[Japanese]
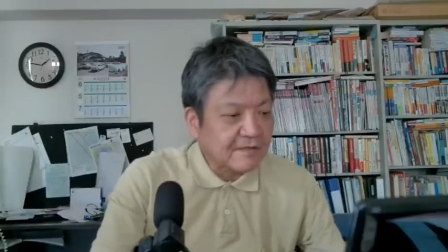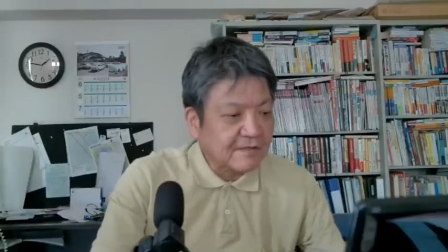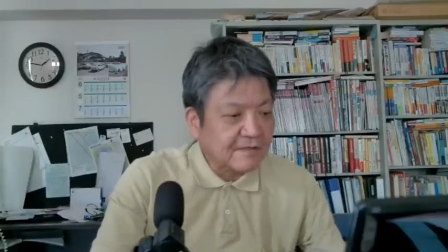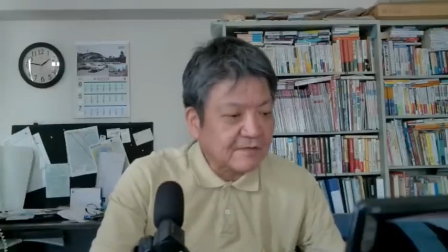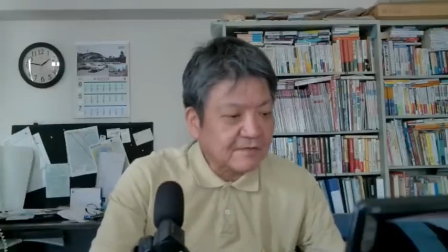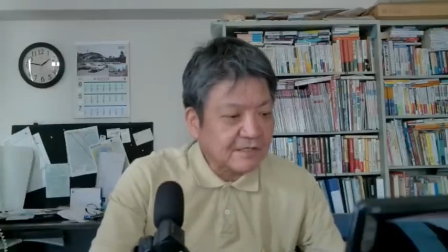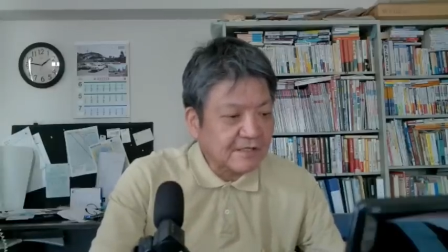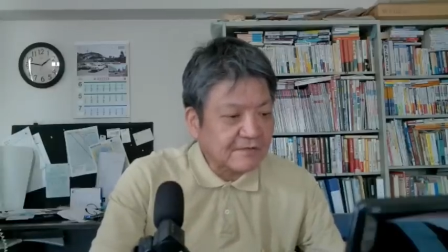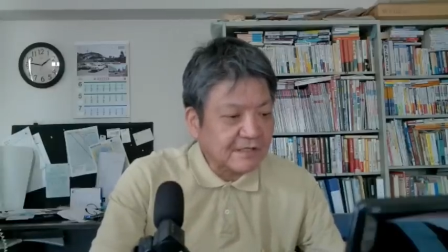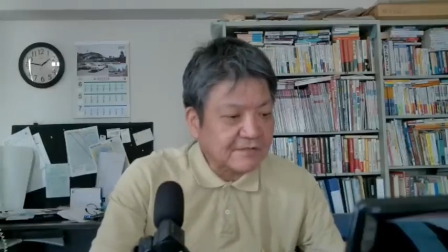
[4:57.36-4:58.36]
えー、去
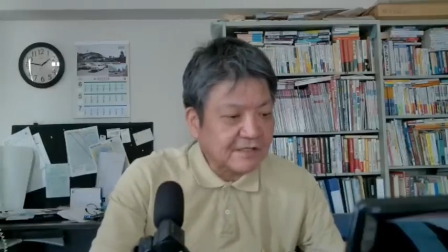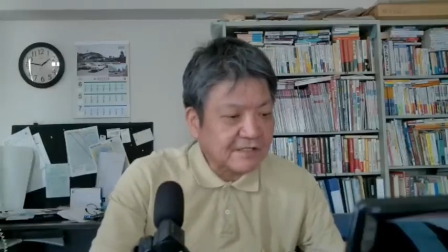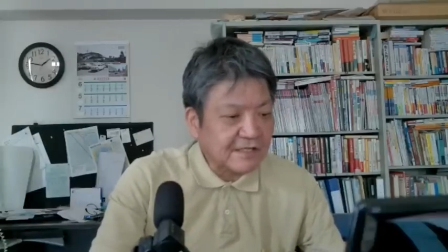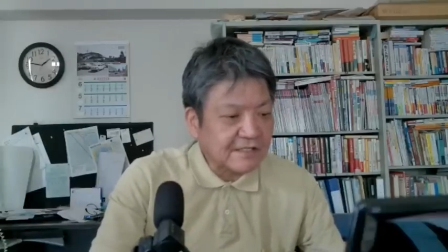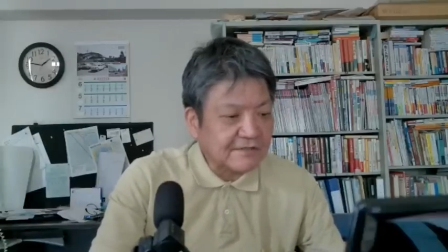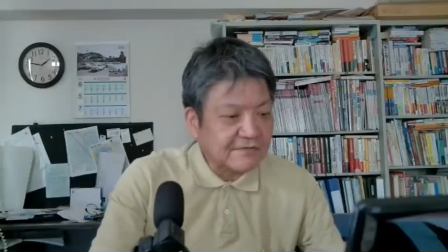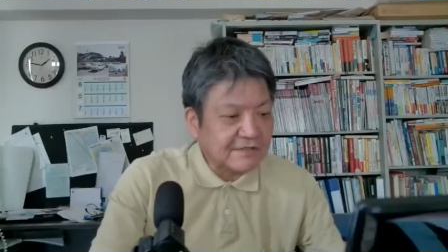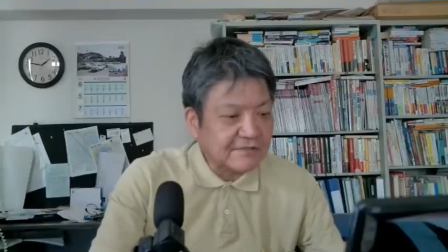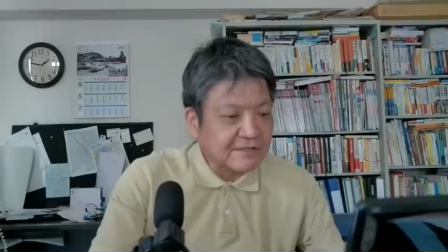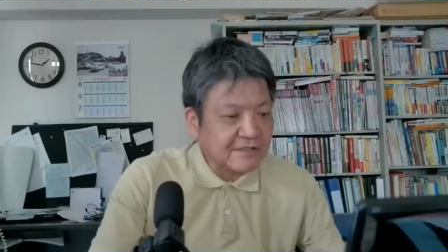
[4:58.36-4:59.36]
年の夏あたりに
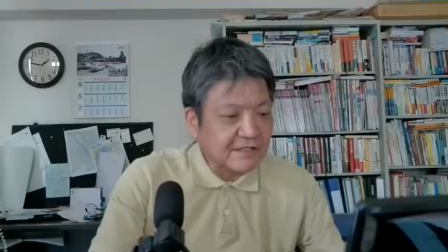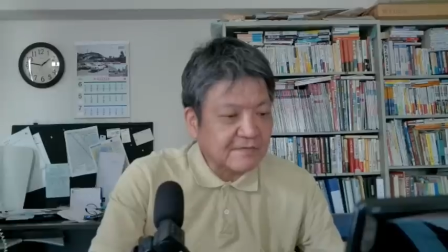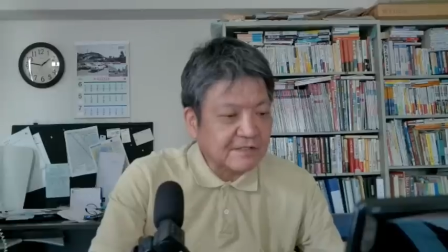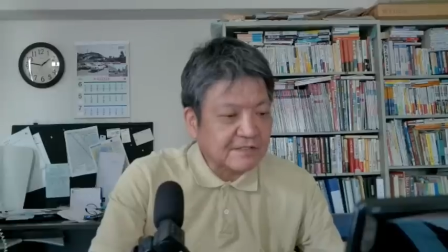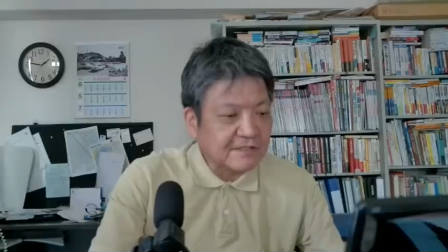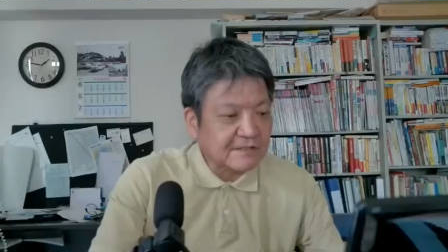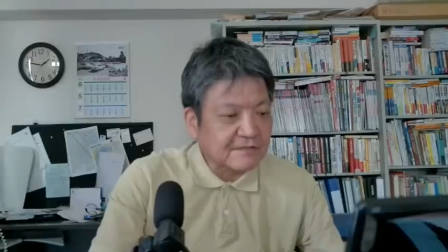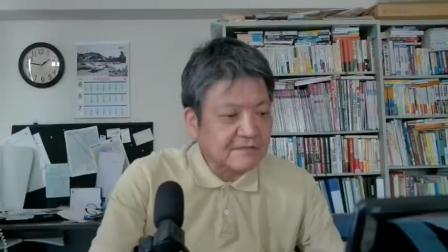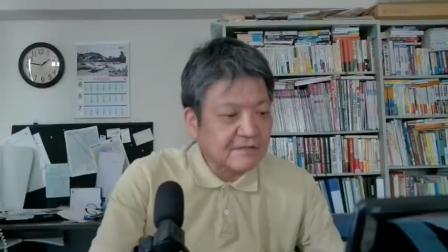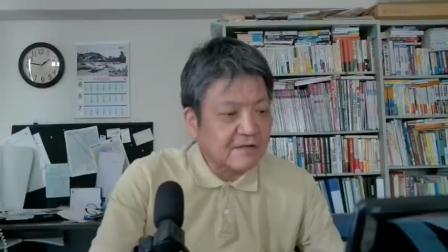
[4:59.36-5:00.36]
受付できまし
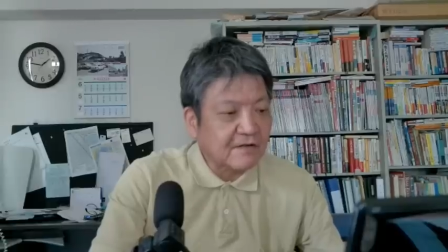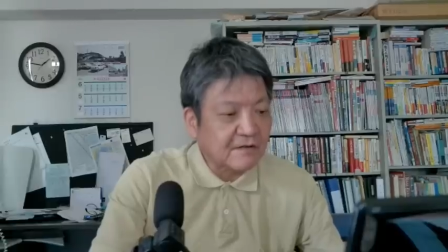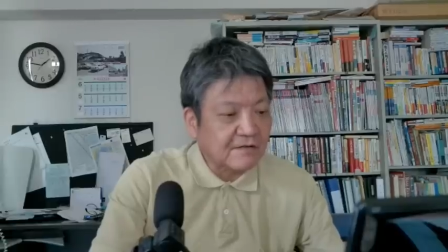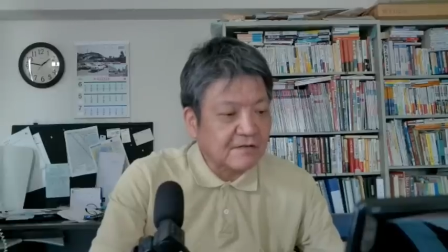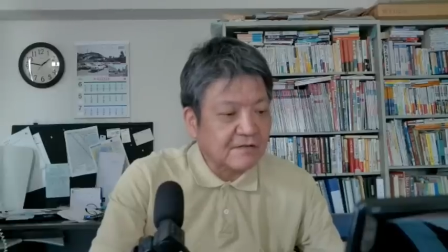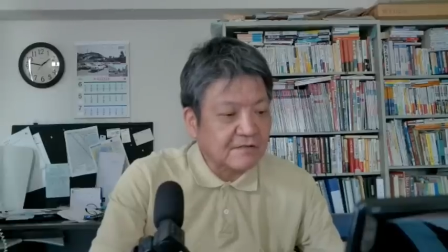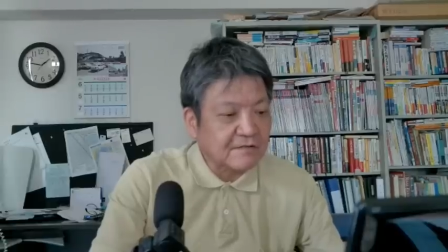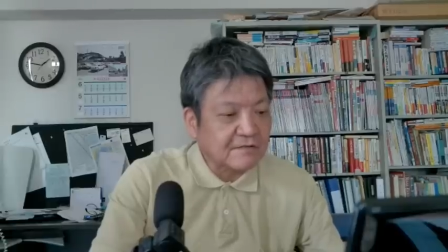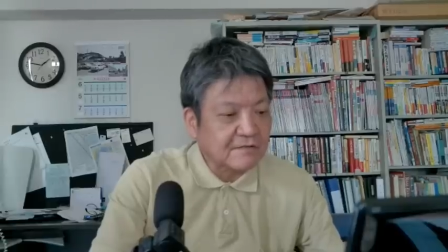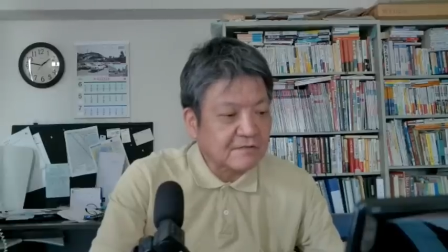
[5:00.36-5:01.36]
た。ああ、はいはい。